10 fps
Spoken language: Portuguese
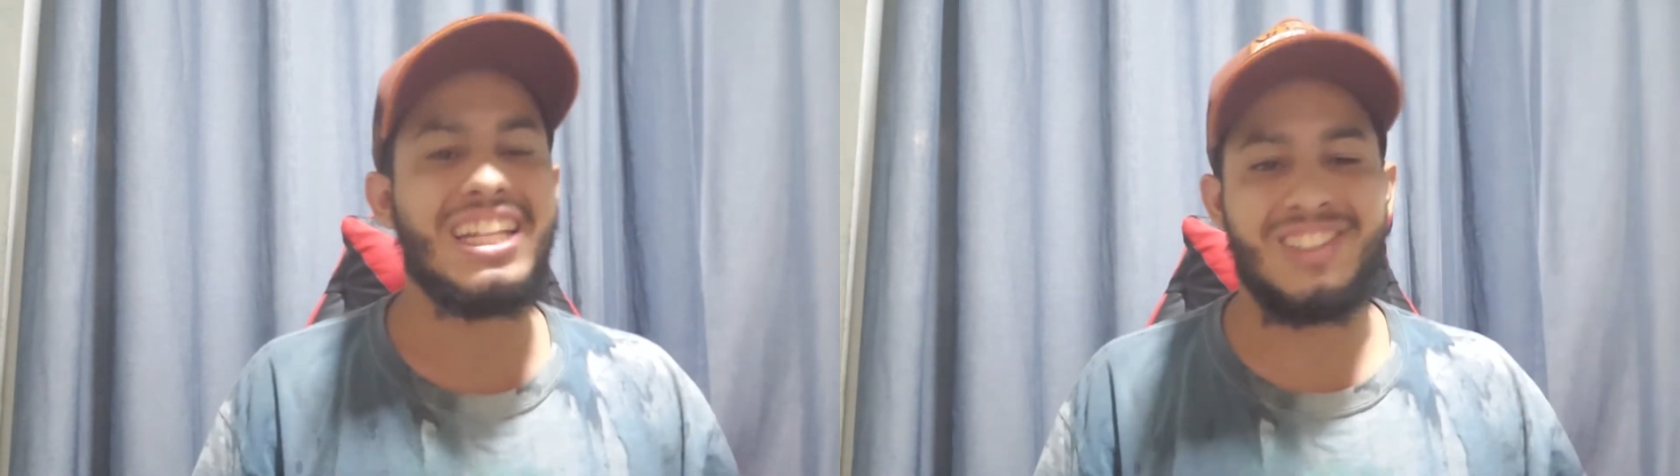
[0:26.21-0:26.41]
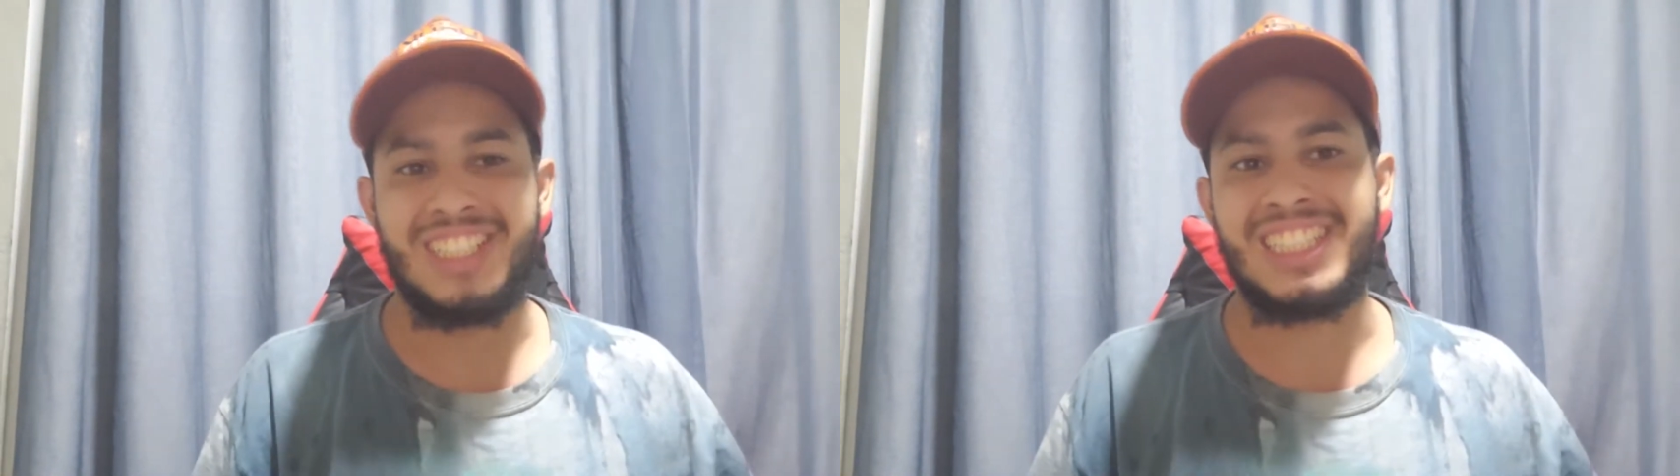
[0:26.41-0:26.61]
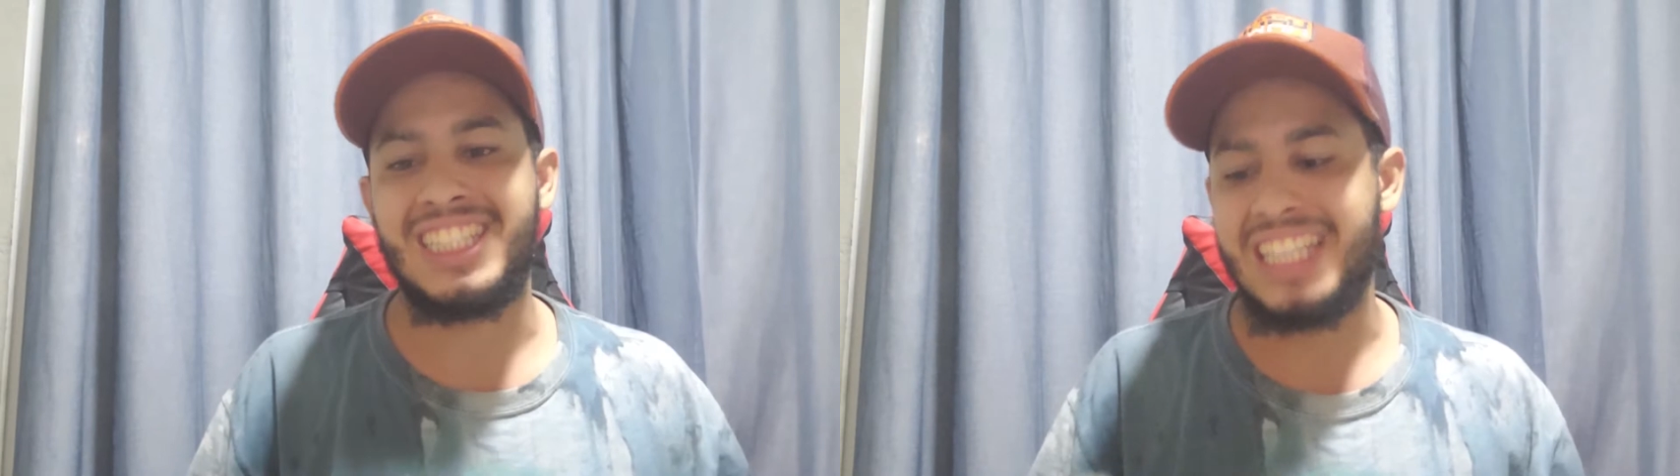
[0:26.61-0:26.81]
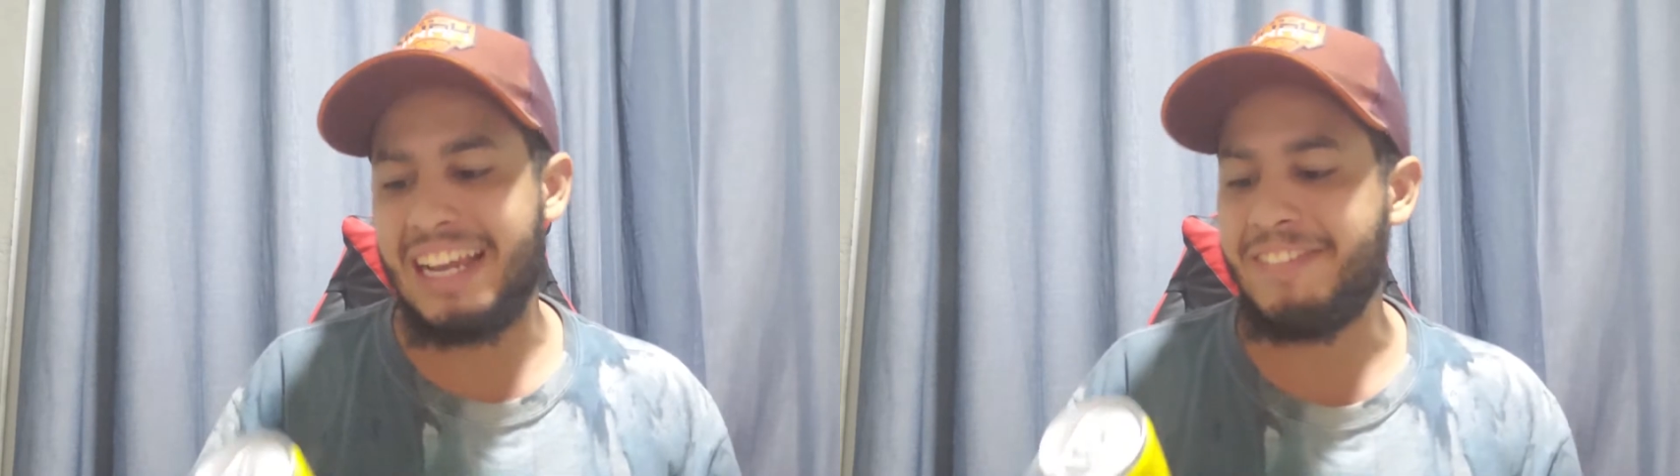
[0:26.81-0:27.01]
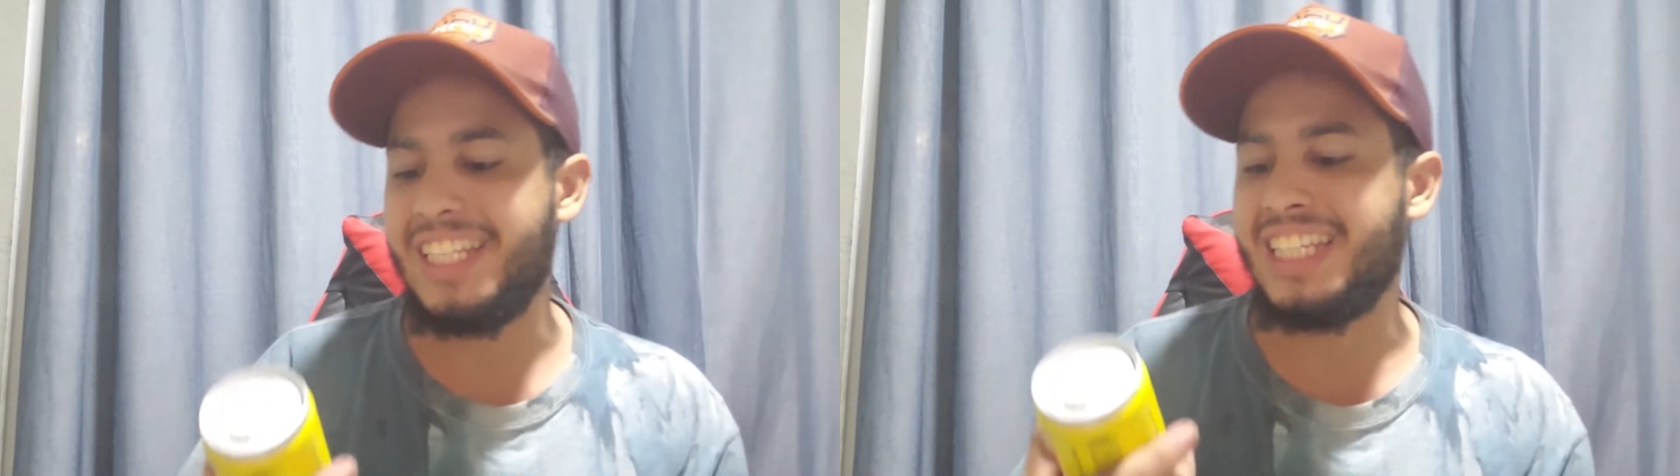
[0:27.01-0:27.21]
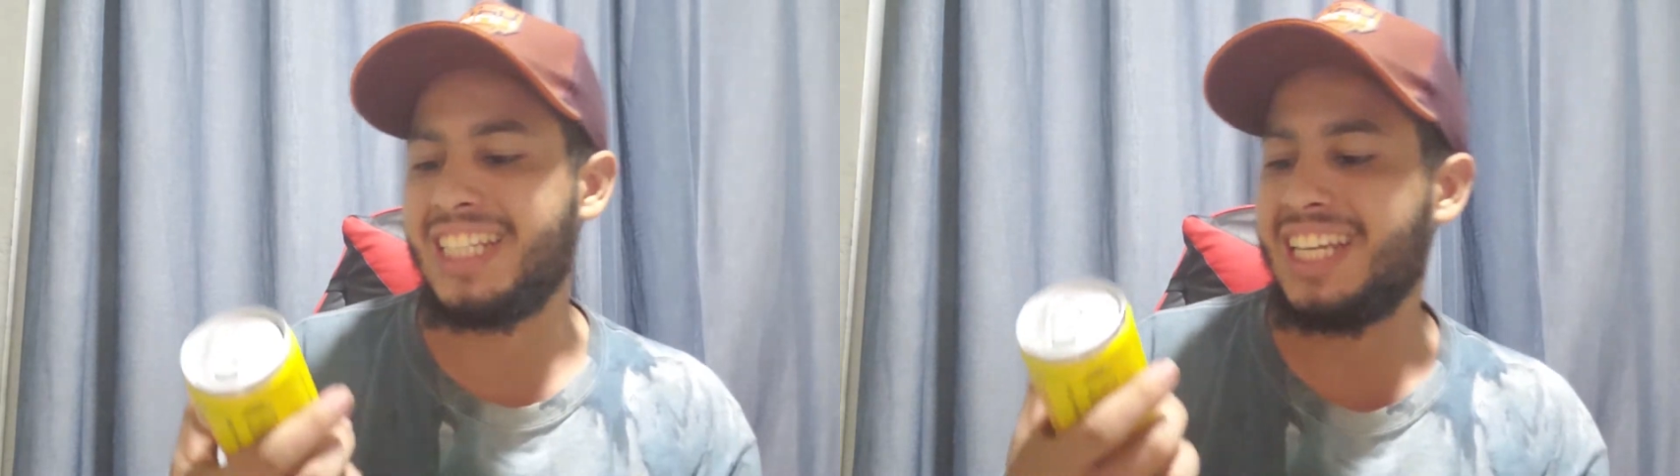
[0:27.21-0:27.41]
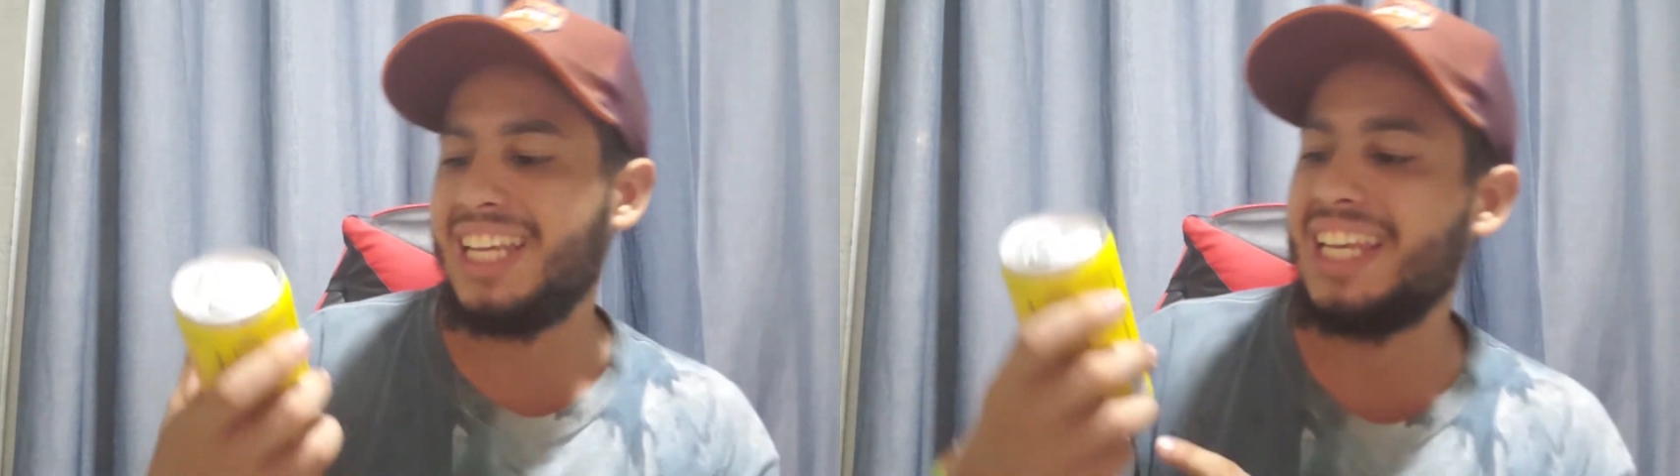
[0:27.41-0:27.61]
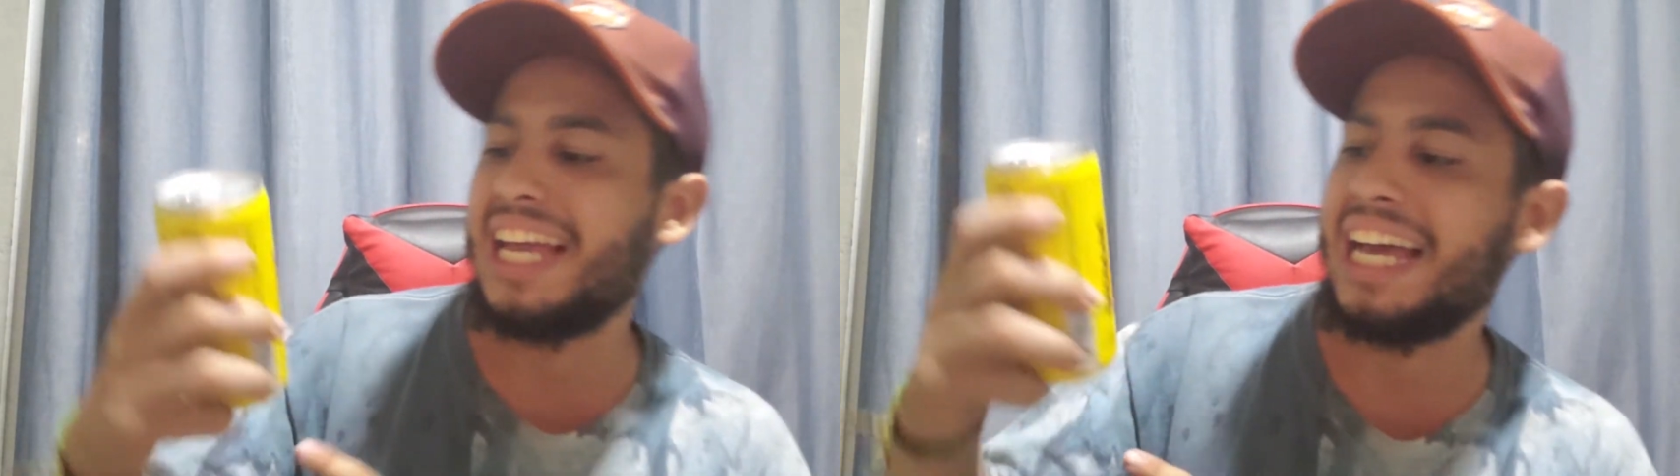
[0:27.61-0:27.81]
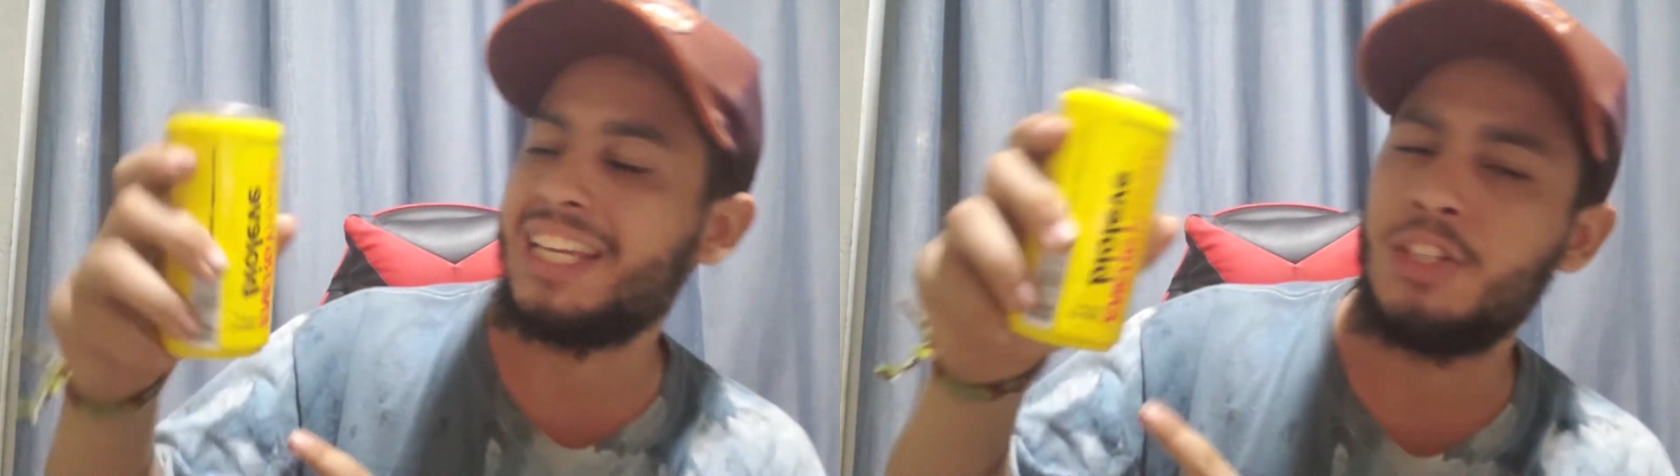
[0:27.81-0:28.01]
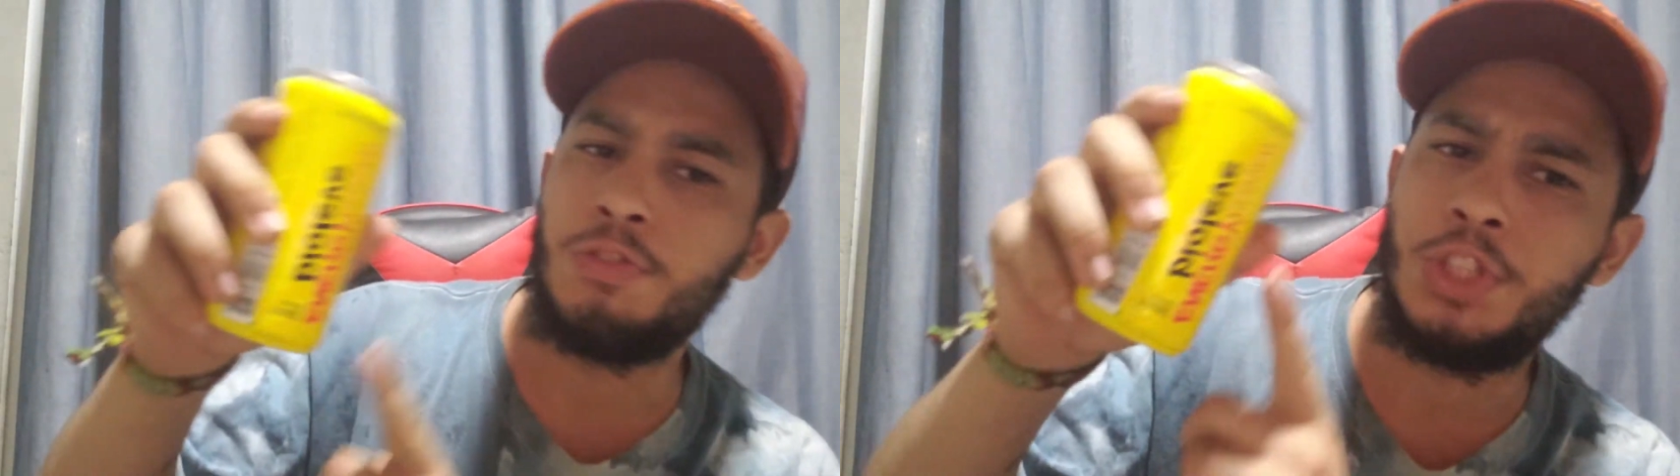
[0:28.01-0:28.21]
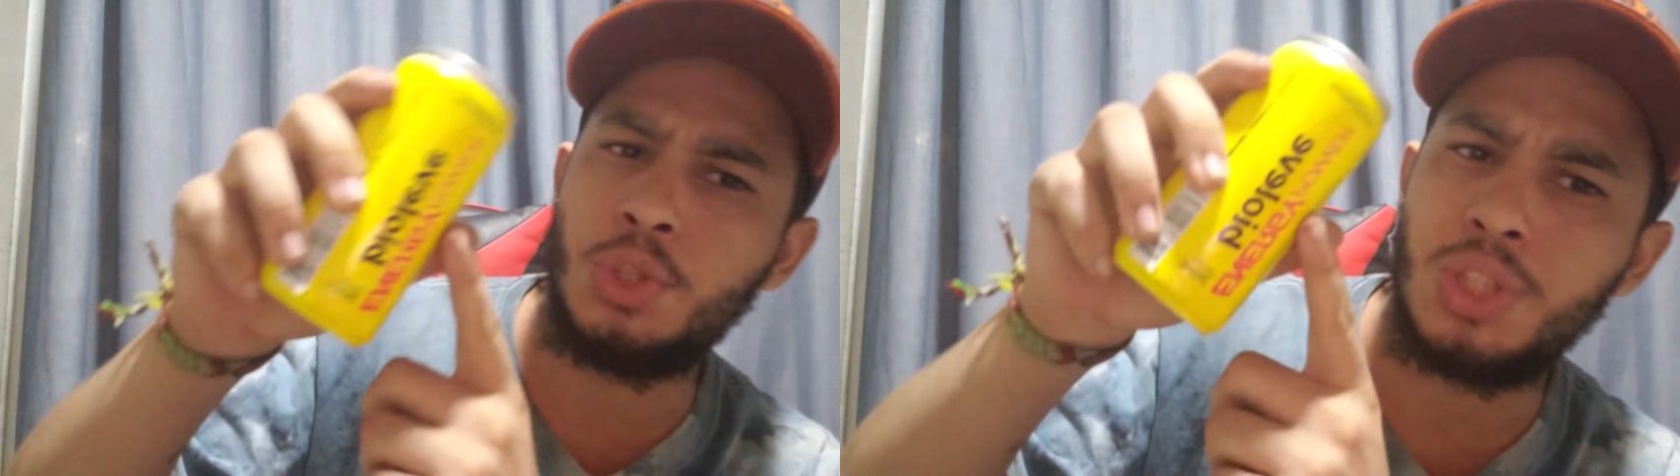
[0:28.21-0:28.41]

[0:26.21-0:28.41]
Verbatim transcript: Então já se inscreve e deixa aquele like no vídeo.